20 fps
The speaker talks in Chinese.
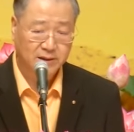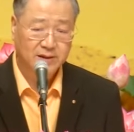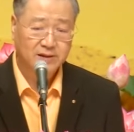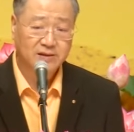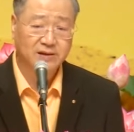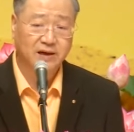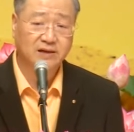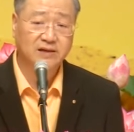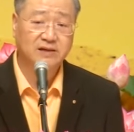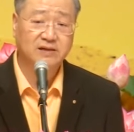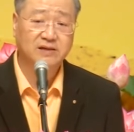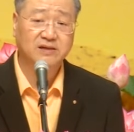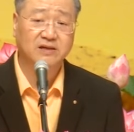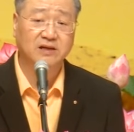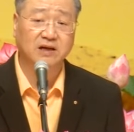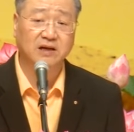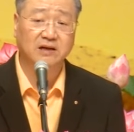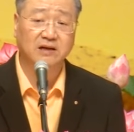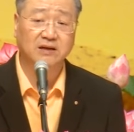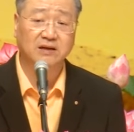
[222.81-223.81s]
人
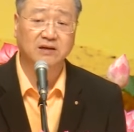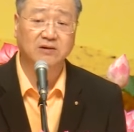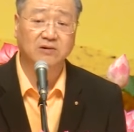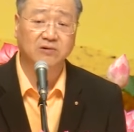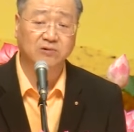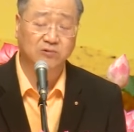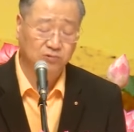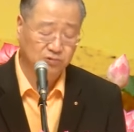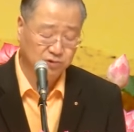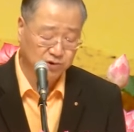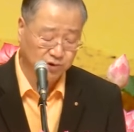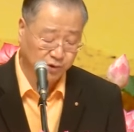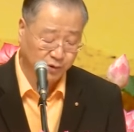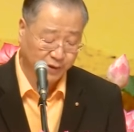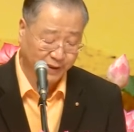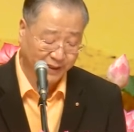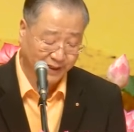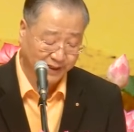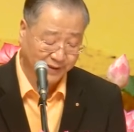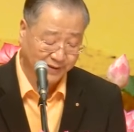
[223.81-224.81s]
生如
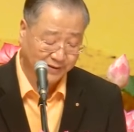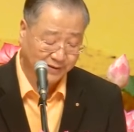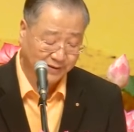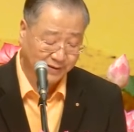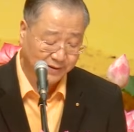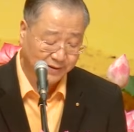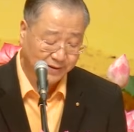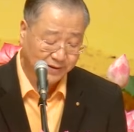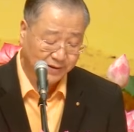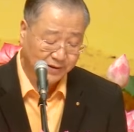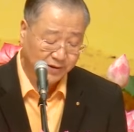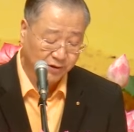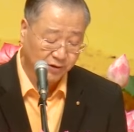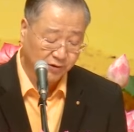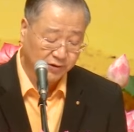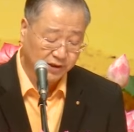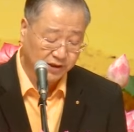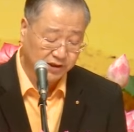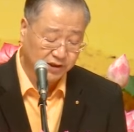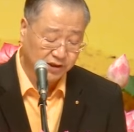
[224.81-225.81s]
水，有
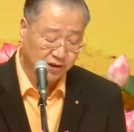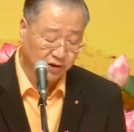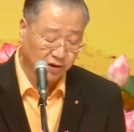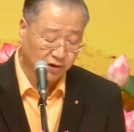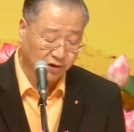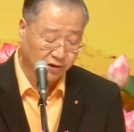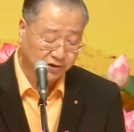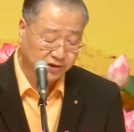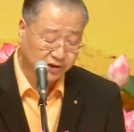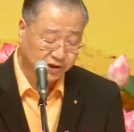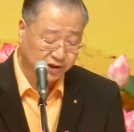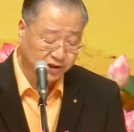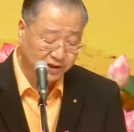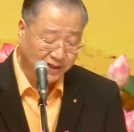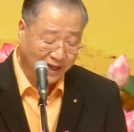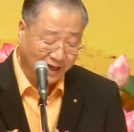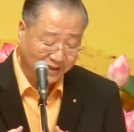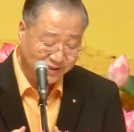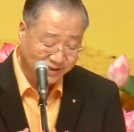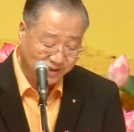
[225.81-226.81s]
的时候是
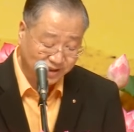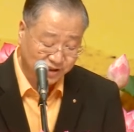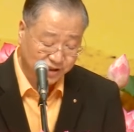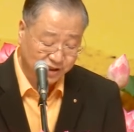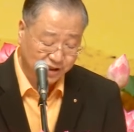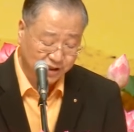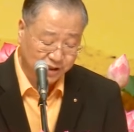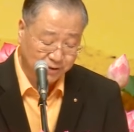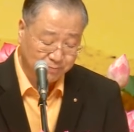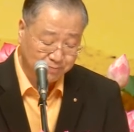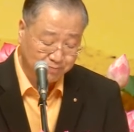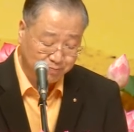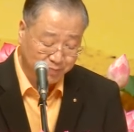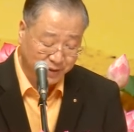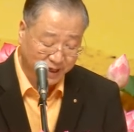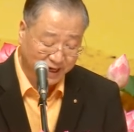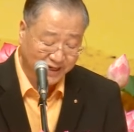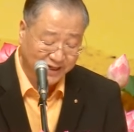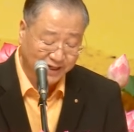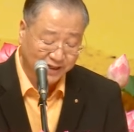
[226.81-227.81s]
拿自己跟
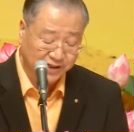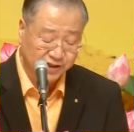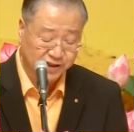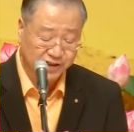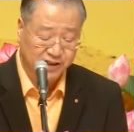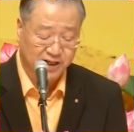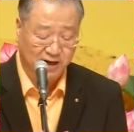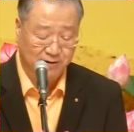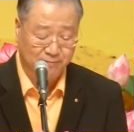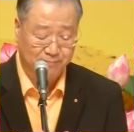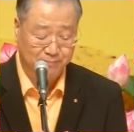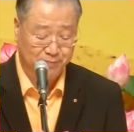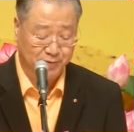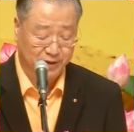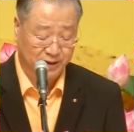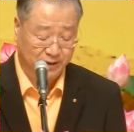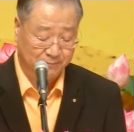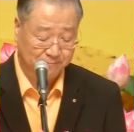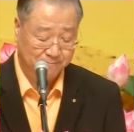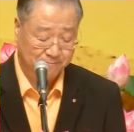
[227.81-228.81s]
别人相比，